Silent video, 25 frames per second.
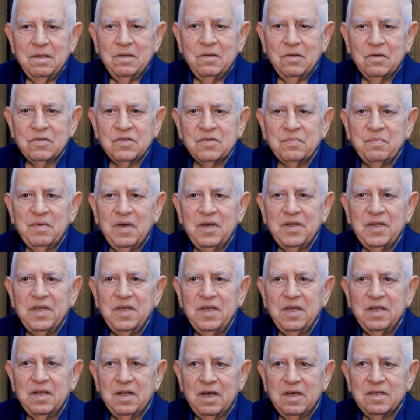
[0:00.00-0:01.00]

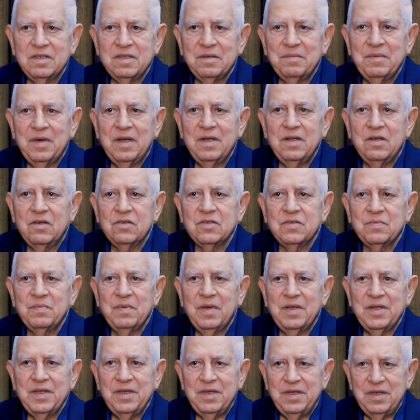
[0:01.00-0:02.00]
العصفاريين عن زمان
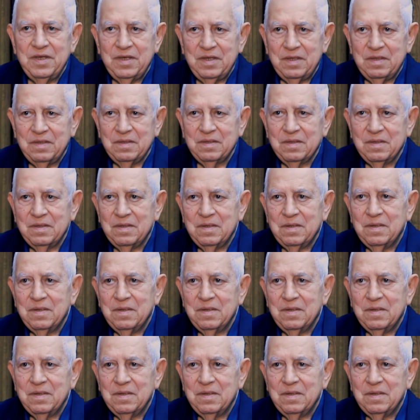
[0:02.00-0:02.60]
العصفاريين